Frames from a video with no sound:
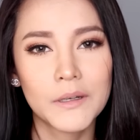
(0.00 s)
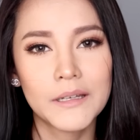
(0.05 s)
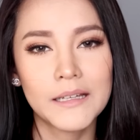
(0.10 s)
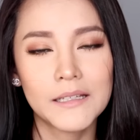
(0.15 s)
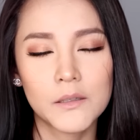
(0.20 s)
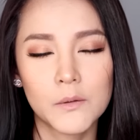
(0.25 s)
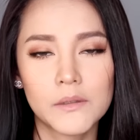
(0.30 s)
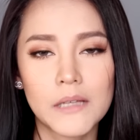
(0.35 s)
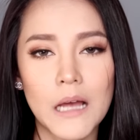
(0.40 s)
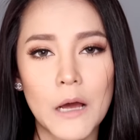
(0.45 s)
สดี
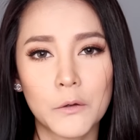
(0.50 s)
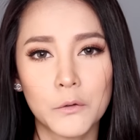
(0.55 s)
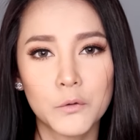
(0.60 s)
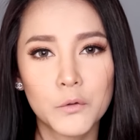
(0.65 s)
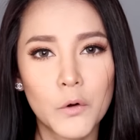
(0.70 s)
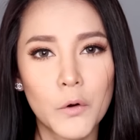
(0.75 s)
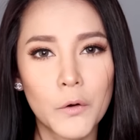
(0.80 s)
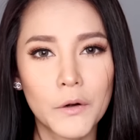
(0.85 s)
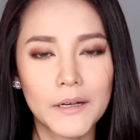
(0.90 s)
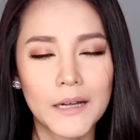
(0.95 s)
สาวๆทุ
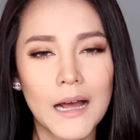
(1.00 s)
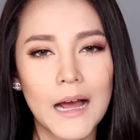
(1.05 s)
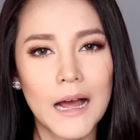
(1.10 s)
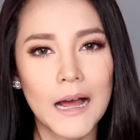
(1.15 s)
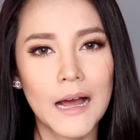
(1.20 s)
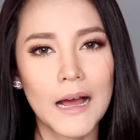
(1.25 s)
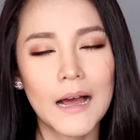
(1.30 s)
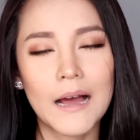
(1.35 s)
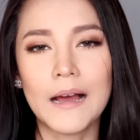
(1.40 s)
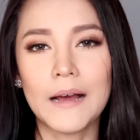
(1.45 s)
กคน
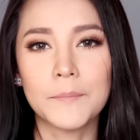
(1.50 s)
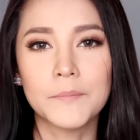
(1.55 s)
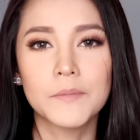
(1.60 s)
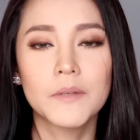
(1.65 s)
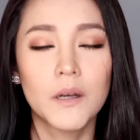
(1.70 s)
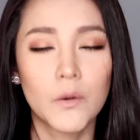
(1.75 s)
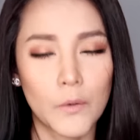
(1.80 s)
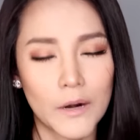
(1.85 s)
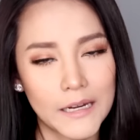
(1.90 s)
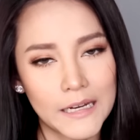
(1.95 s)
ค่ะ
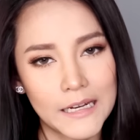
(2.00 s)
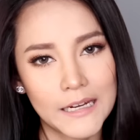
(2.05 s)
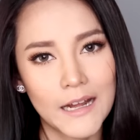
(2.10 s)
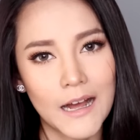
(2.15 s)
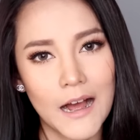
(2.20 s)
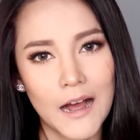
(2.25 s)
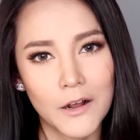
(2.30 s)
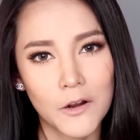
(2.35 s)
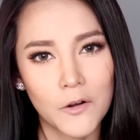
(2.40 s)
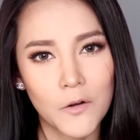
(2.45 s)
วันนี้นะ
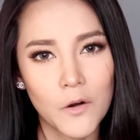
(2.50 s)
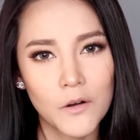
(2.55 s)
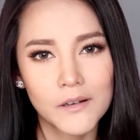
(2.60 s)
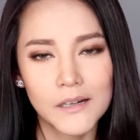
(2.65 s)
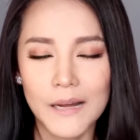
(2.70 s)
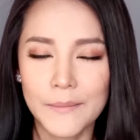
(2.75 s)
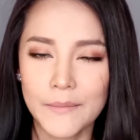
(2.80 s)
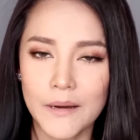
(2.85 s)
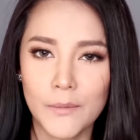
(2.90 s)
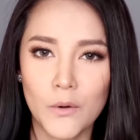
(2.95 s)
คะก็ก
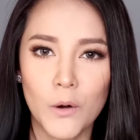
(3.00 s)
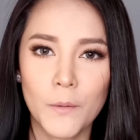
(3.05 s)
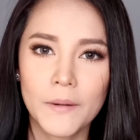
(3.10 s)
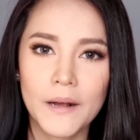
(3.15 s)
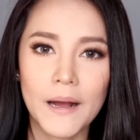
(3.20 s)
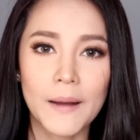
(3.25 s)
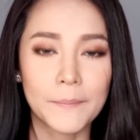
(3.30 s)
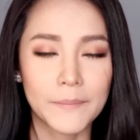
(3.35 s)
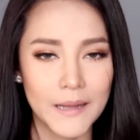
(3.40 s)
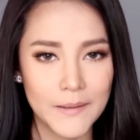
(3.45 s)
ลับมาพบ
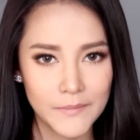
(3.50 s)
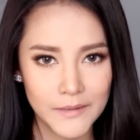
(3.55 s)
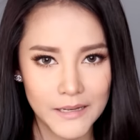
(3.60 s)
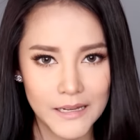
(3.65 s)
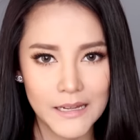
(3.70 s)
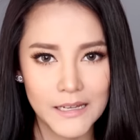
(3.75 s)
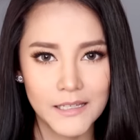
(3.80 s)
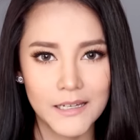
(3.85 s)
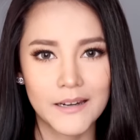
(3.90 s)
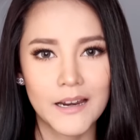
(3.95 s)
กับเกม
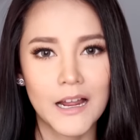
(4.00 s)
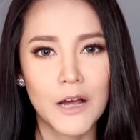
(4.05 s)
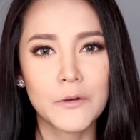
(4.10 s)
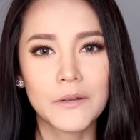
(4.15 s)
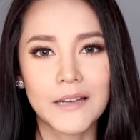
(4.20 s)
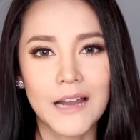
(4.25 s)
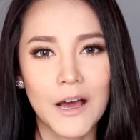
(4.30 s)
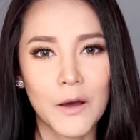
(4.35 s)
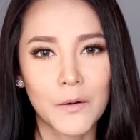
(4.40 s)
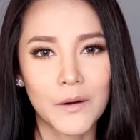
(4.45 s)
กี้ชาแนลอี
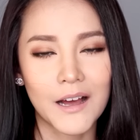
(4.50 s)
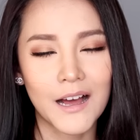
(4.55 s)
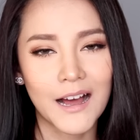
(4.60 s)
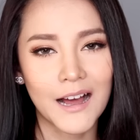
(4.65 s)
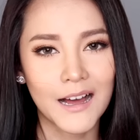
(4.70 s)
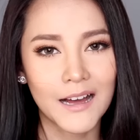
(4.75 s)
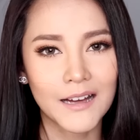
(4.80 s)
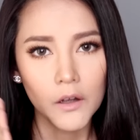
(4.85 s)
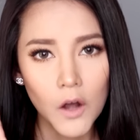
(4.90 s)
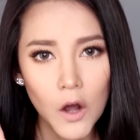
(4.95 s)
กแล้วนะ
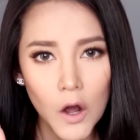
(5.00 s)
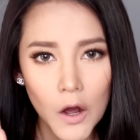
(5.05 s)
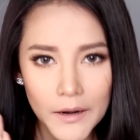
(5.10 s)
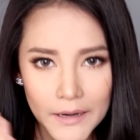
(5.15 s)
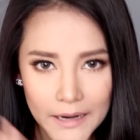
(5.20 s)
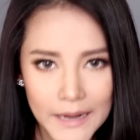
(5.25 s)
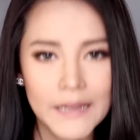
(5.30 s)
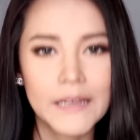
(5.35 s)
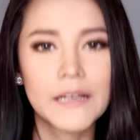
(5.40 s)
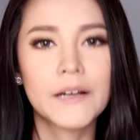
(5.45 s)
คะก็
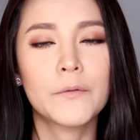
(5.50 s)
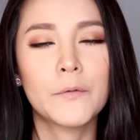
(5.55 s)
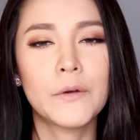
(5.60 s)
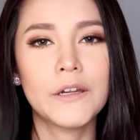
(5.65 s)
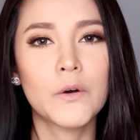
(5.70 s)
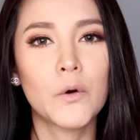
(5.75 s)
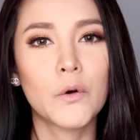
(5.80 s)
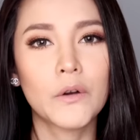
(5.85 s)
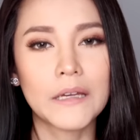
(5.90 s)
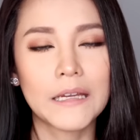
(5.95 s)
ในวิ
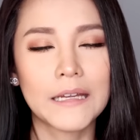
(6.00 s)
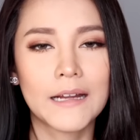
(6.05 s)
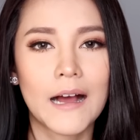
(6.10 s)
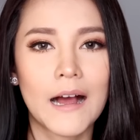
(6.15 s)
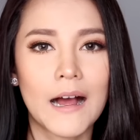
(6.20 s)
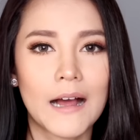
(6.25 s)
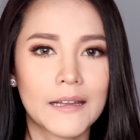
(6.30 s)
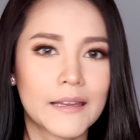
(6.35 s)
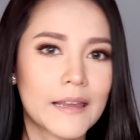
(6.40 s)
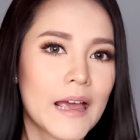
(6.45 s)
ดีโอนี้นะ
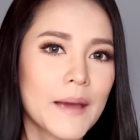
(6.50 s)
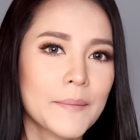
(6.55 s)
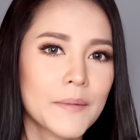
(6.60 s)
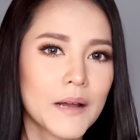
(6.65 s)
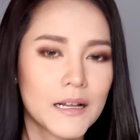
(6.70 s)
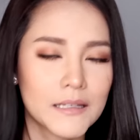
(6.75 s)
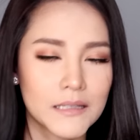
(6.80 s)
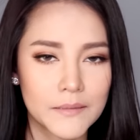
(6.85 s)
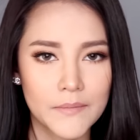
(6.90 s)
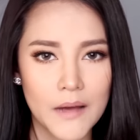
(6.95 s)
คะแก้มนะ
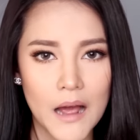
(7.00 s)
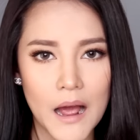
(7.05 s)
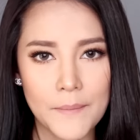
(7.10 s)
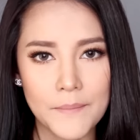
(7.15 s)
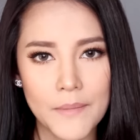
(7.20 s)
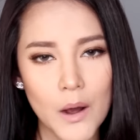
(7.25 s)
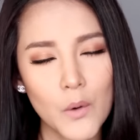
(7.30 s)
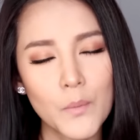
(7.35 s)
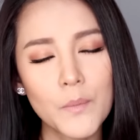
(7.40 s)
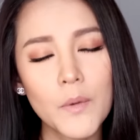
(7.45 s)
คะจะมา
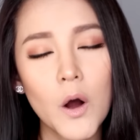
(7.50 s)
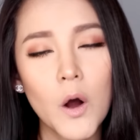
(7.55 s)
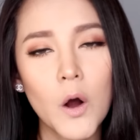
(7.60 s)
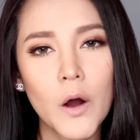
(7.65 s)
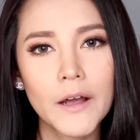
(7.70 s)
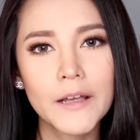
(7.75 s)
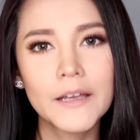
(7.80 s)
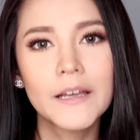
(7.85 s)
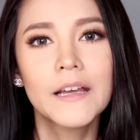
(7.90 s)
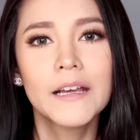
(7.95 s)
เมาส์มอ
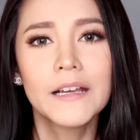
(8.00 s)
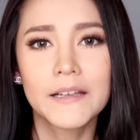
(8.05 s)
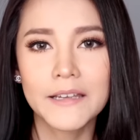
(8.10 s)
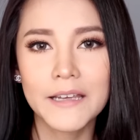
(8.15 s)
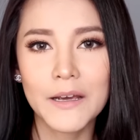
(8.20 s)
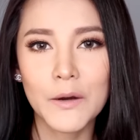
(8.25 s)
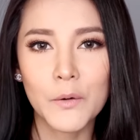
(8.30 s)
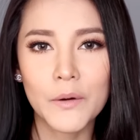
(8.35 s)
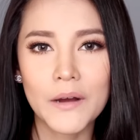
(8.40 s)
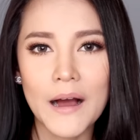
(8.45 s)
ย
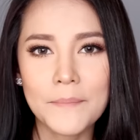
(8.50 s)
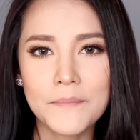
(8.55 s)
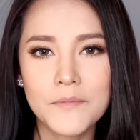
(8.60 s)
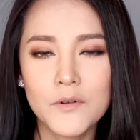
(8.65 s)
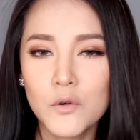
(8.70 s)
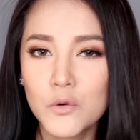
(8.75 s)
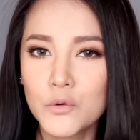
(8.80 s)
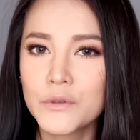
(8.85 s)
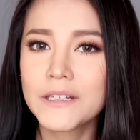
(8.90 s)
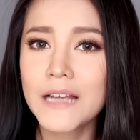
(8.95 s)
เกี่ยวกับ
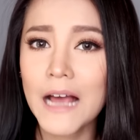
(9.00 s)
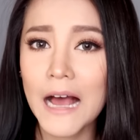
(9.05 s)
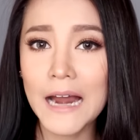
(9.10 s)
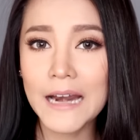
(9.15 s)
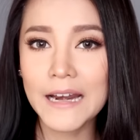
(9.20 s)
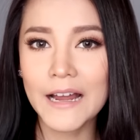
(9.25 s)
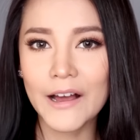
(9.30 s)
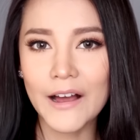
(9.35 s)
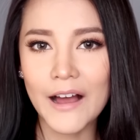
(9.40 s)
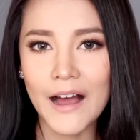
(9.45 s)
คูชั่น
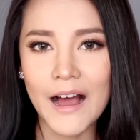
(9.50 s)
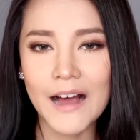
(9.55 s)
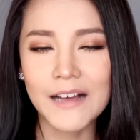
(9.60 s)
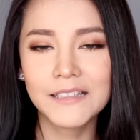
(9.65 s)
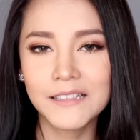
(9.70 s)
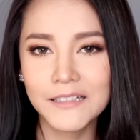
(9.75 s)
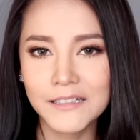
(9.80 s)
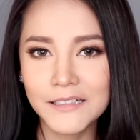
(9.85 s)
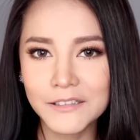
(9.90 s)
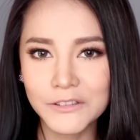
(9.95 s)
นะคะ
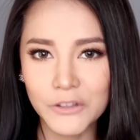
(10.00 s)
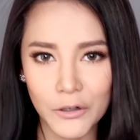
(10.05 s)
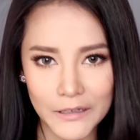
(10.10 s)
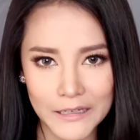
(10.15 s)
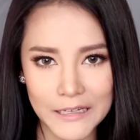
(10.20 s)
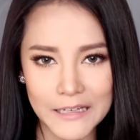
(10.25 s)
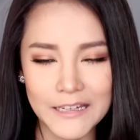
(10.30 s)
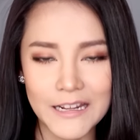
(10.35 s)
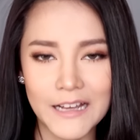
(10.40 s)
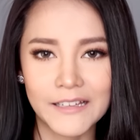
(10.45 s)
ซึ่งตอน
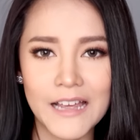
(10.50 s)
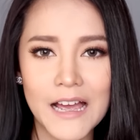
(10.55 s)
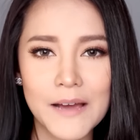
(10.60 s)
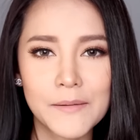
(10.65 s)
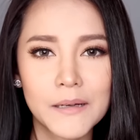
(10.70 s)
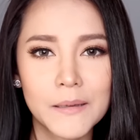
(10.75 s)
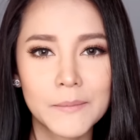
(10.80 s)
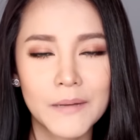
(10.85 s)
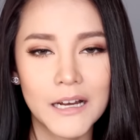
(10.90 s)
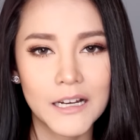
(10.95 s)
นี้เนี่ยแก้ม
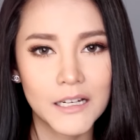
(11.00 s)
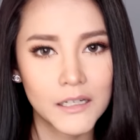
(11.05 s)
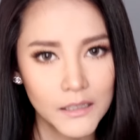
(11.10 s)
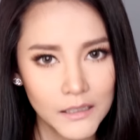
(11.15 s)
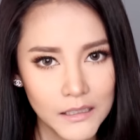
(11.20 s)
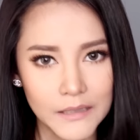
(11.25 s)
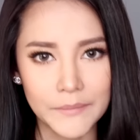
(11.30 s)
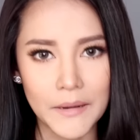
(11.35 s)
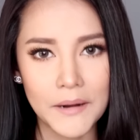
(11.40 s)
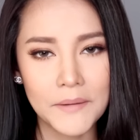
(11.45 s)
กำลังเผล
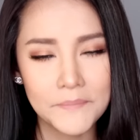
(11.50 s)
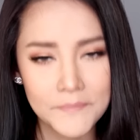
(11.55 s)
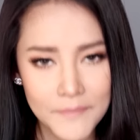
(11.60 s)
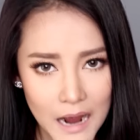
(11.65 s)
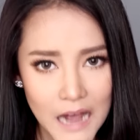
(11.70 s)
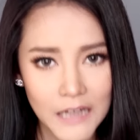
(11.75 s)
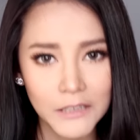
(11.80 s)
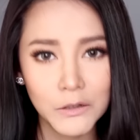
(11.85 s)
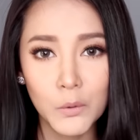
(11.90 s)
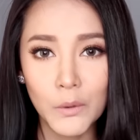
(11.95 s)
อ
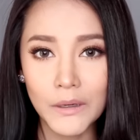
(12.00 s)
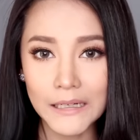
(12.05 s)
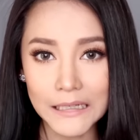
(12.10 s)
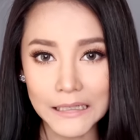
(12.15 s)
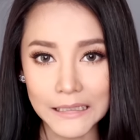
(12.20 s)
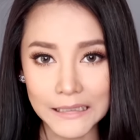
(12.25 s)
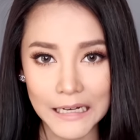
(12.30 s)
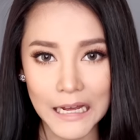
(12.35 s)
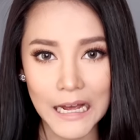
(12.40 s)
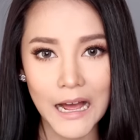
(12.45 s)
มากๆตัวนึง
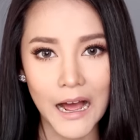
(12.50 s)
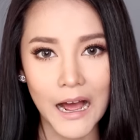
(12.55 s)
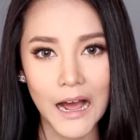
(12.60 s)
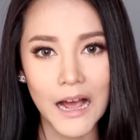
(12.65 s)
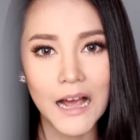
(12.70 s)
นะคะ